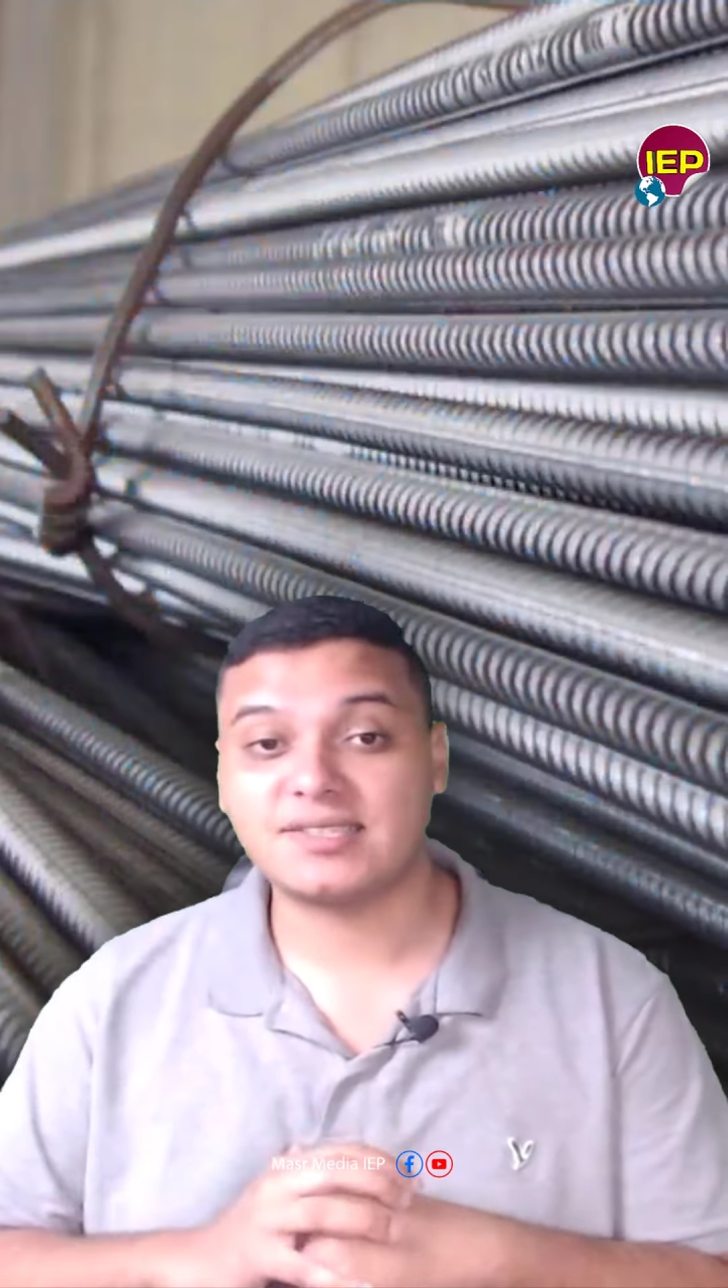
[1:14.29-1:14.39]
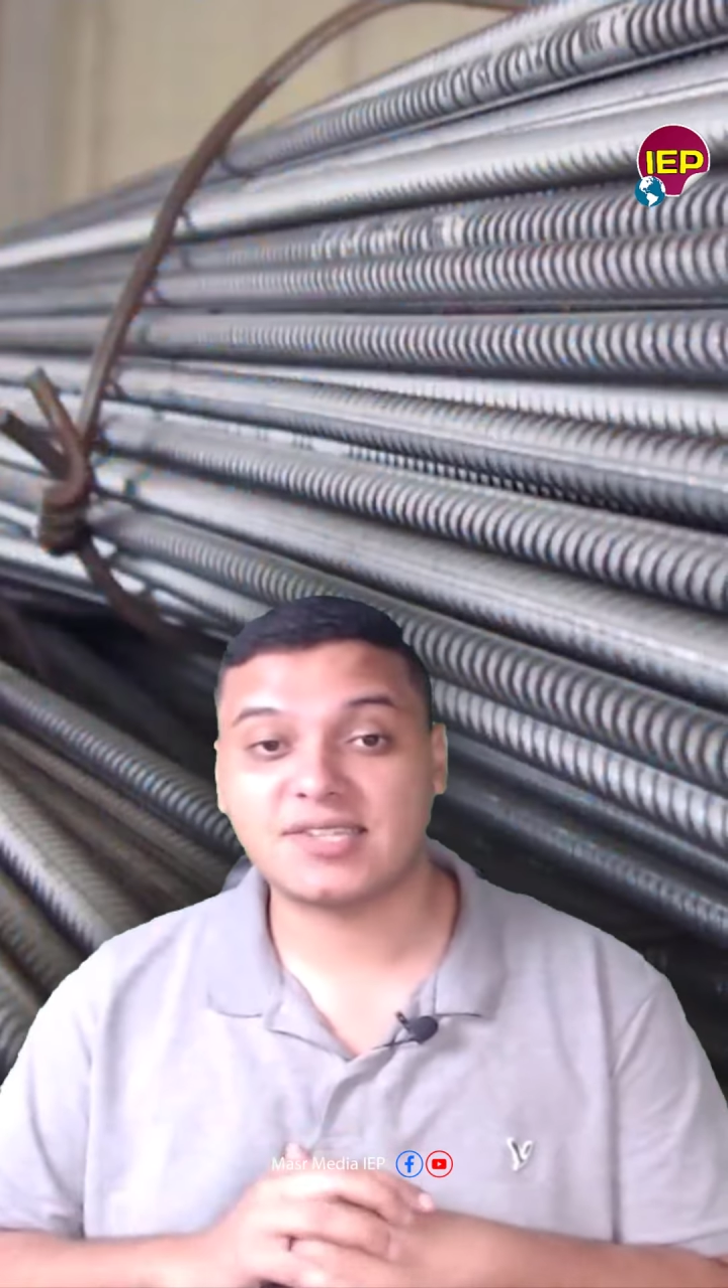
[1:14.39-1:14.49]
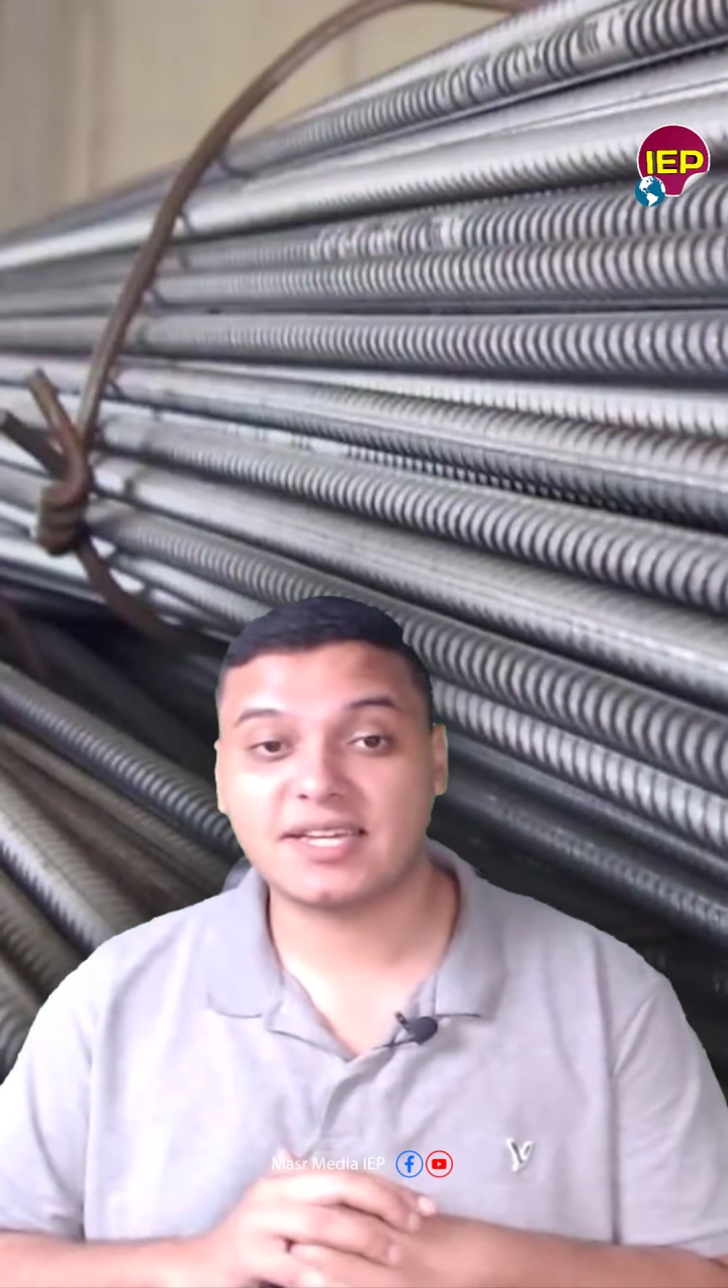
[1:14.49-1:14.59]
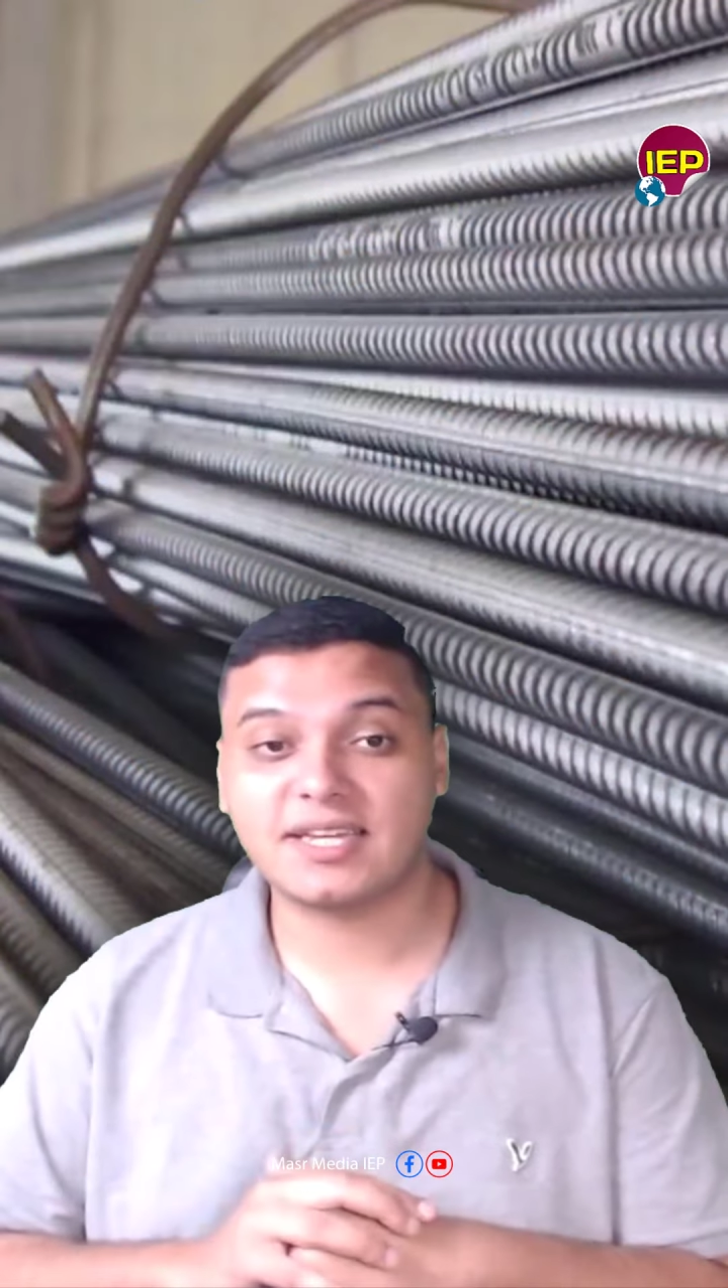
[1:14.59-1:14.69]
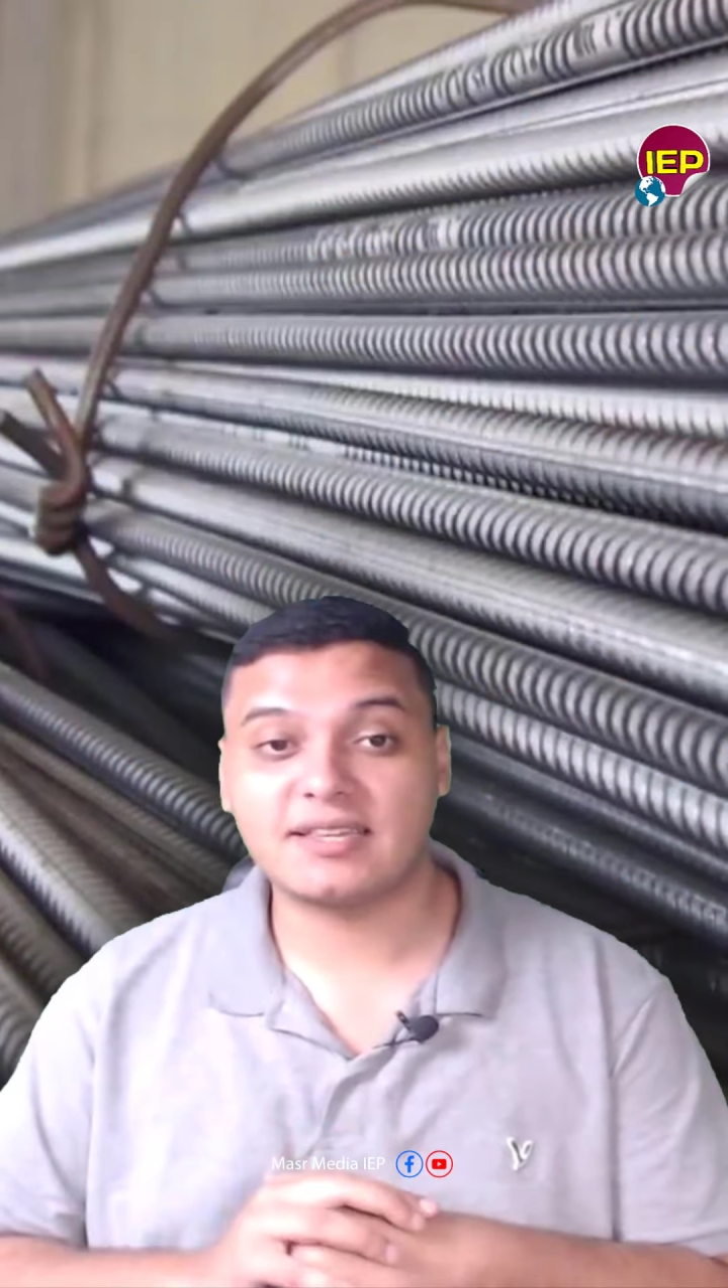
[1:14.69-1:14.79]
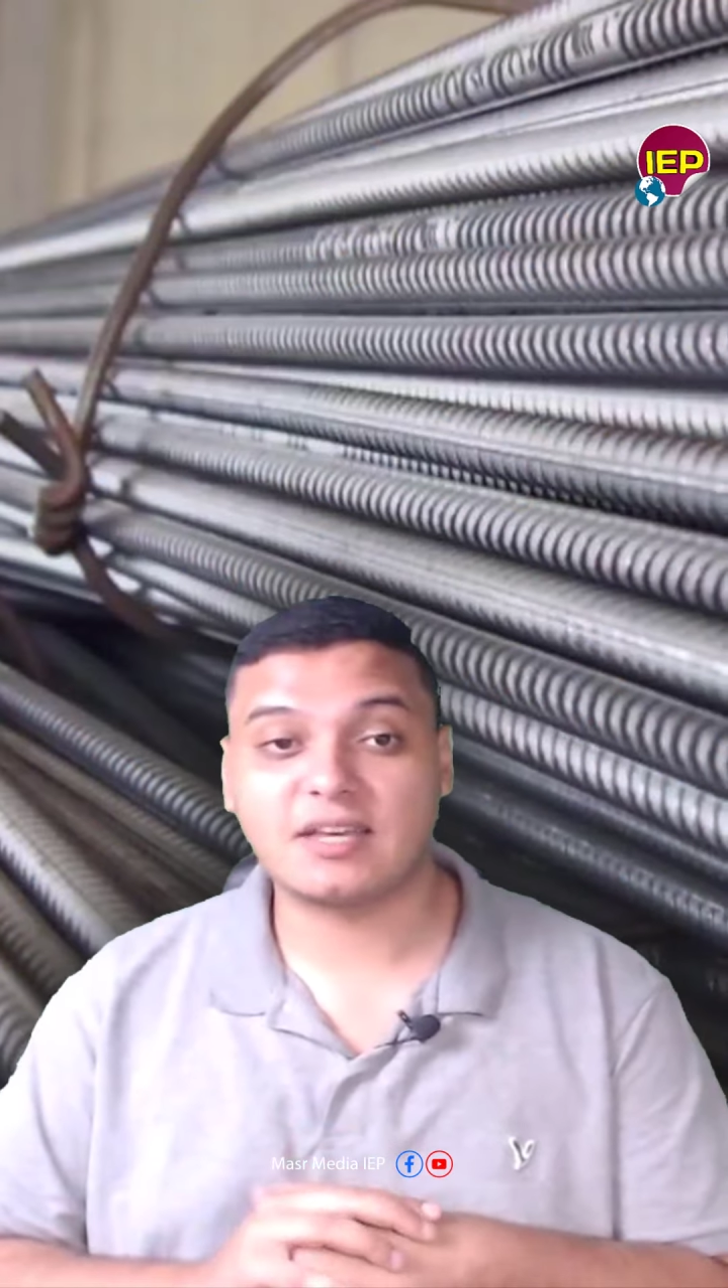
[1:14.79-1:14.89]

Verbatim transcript: سجل